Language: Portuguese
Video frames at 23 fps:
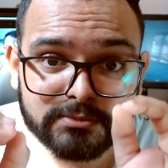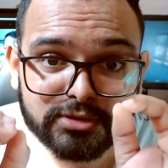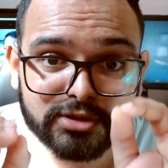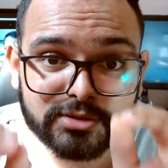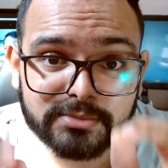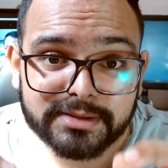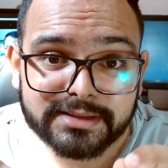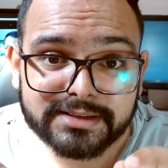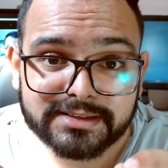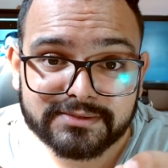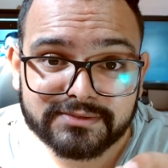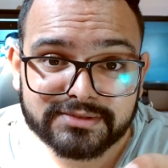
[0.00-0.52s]

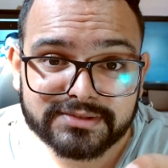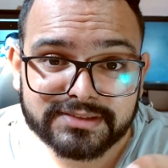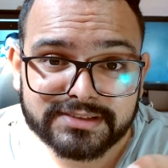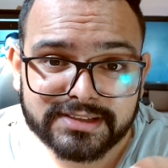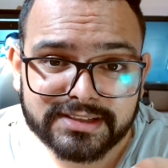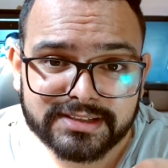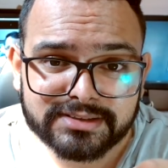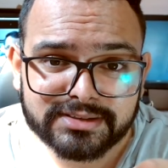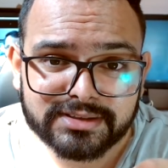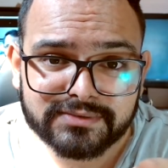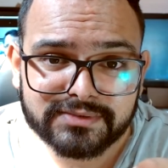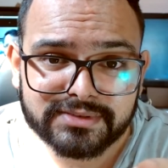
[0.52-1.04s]
Prometo a
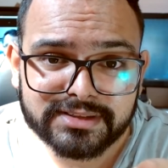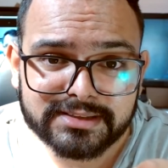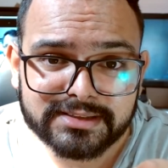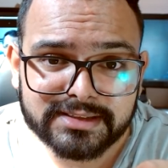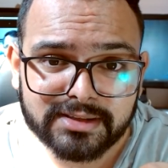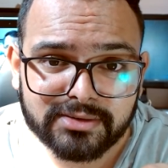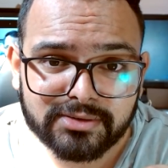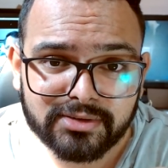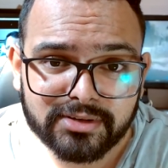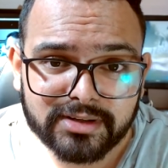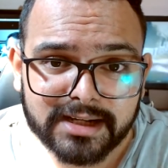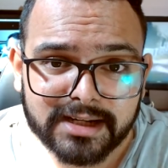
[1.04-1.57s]
vocês que eu vou tentar
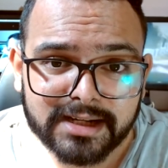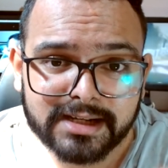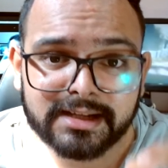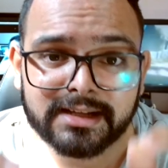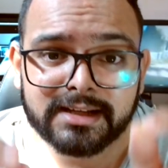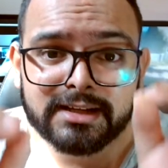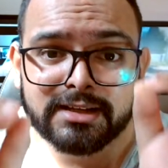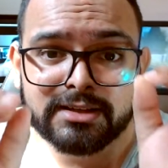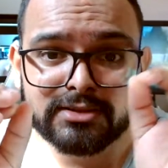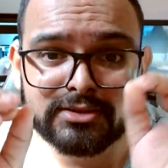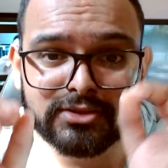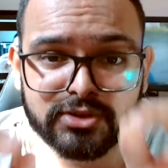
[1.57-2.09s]
colocar
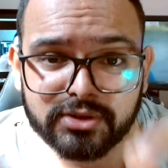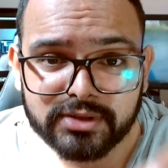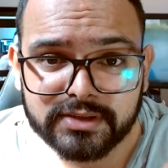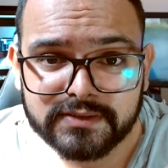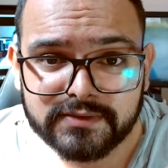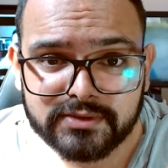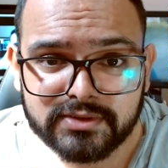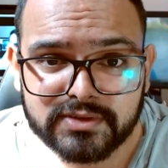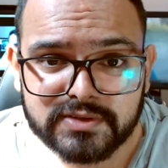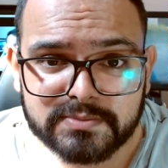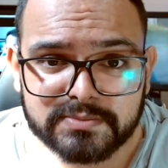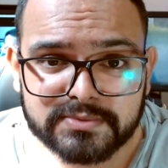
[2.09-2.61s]
dois
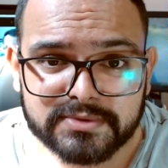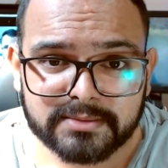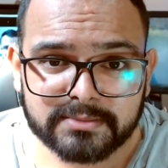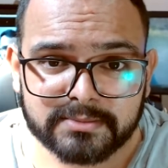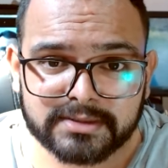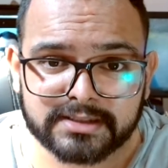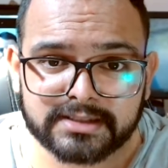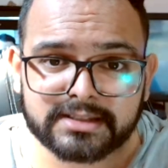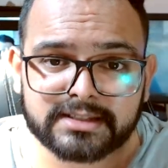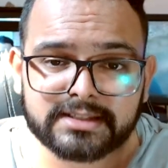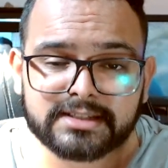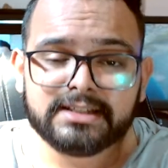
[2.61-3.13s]
vídeos por
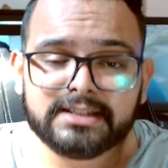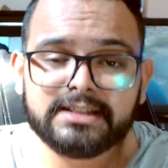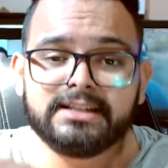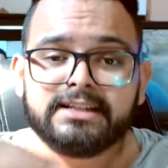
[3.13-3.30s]
semana.